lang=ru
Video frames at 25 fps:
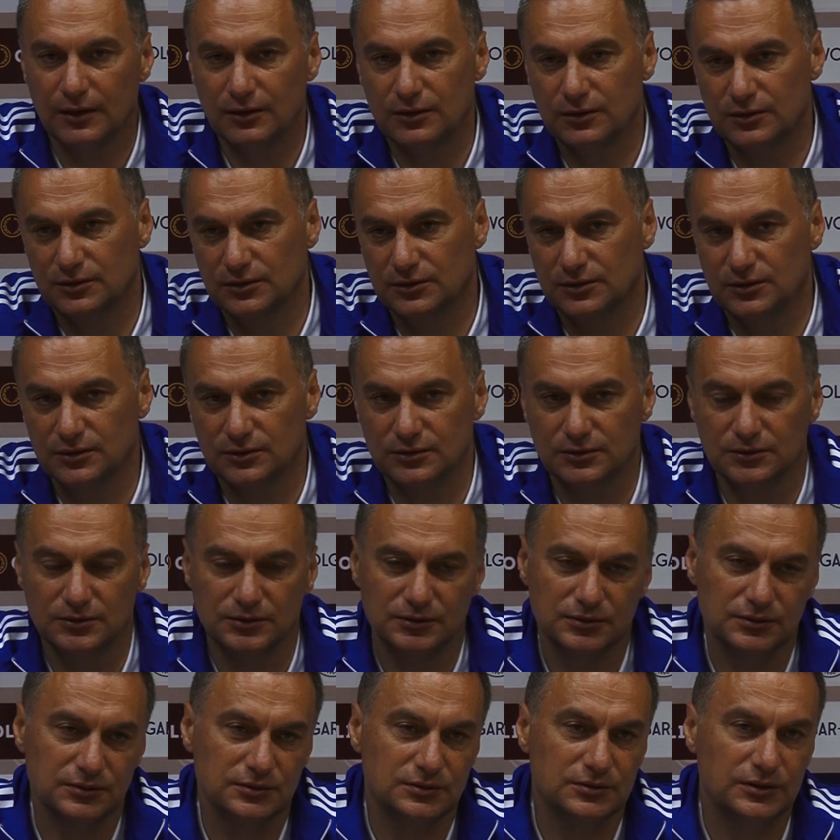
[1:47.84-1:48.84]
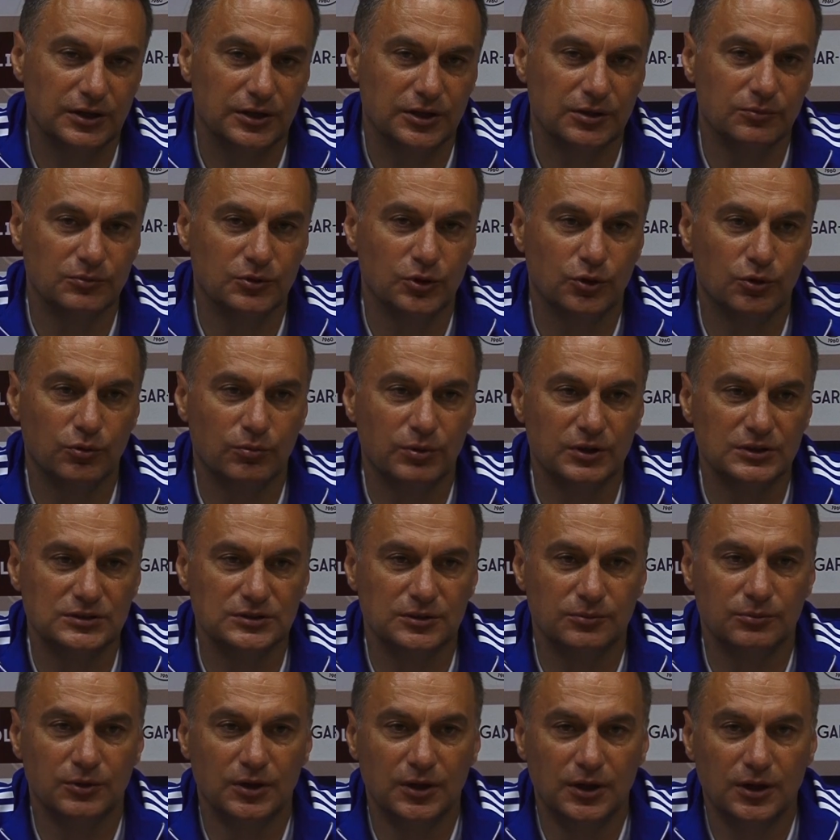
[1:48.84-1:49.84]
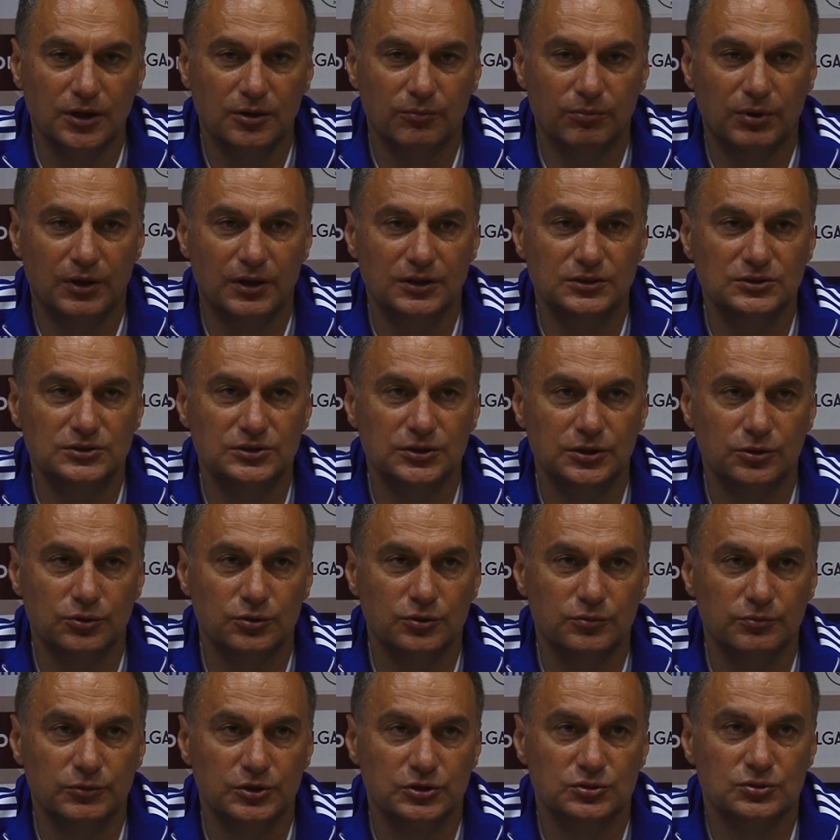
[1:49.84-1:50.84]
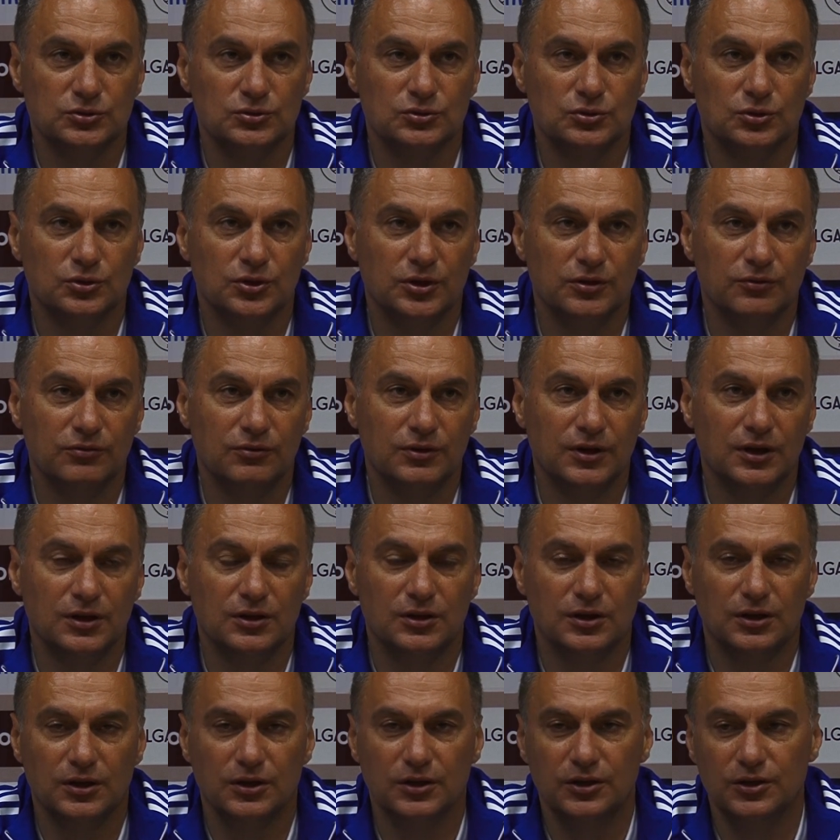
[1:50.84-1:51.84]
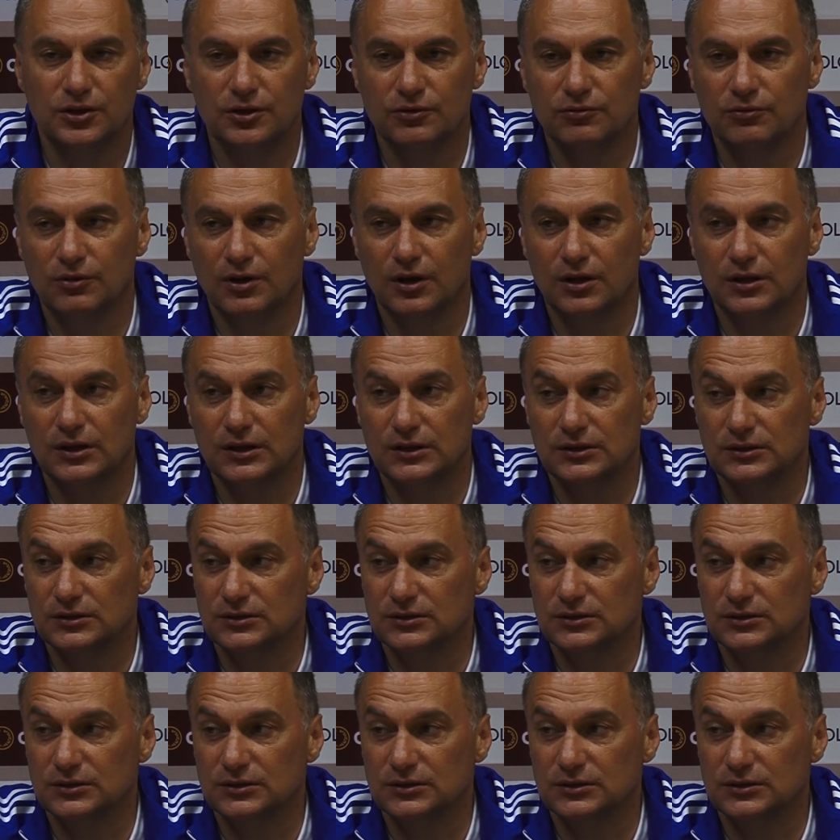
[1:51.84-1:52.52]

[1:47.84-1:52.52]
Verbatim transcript: Э, каким-то образом балансирует между зоной вылета и невылета.